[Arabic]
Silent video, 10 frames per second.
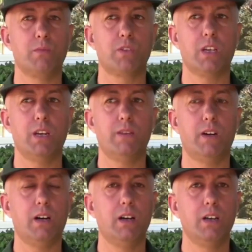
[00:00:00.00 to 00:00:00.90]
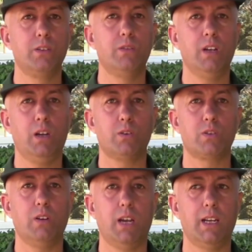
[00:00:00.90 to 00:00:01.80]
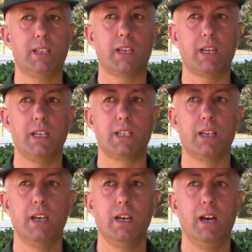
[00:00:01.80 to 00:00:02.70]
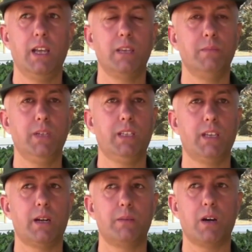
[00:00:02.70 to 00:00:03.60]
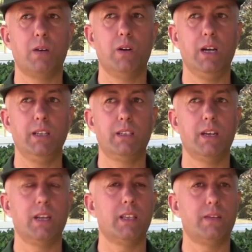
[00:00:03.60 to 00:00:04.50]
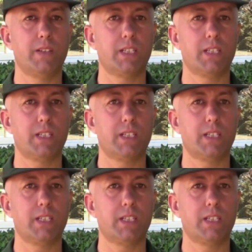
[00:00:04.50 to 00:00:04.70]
مصنفة دون الحصول على ترخيص عدم احترام قواعد النظافة